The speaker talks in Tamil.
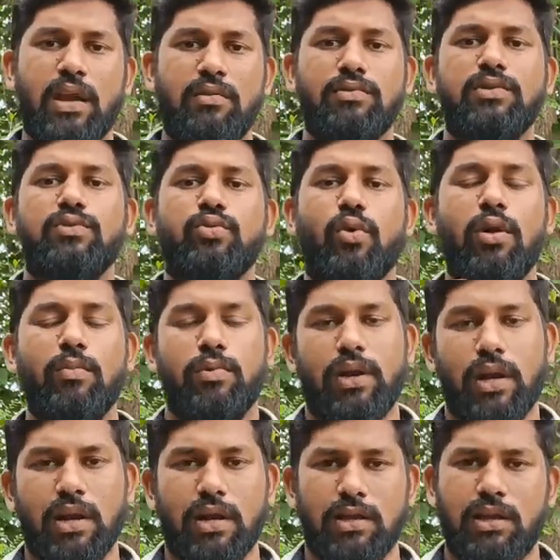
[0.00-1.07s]
இல்லை வந்து தோல்
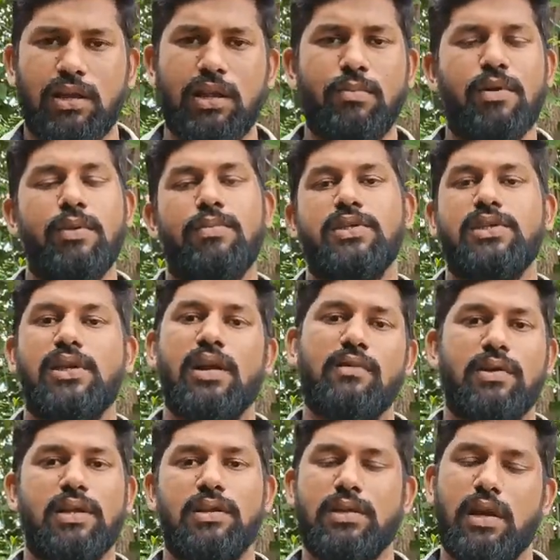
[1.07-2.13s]
முட்டைகள் வருது இந்த மாதிரி
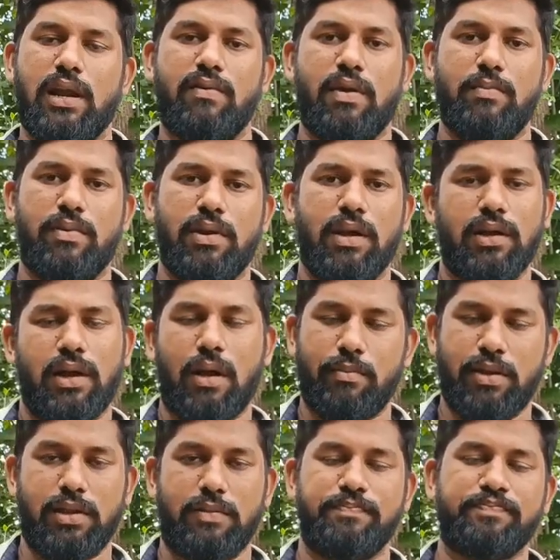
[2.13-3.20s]
பிரச்சனைகள்லாம் வரதுக்கு நிறைய வாய்ப்புகளாக
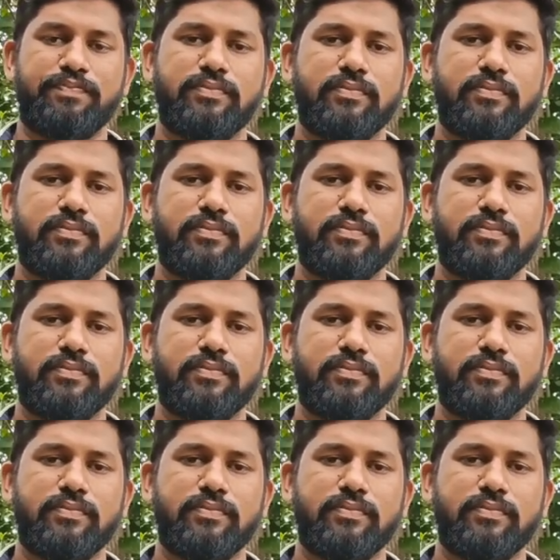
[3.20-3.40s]
அமையுது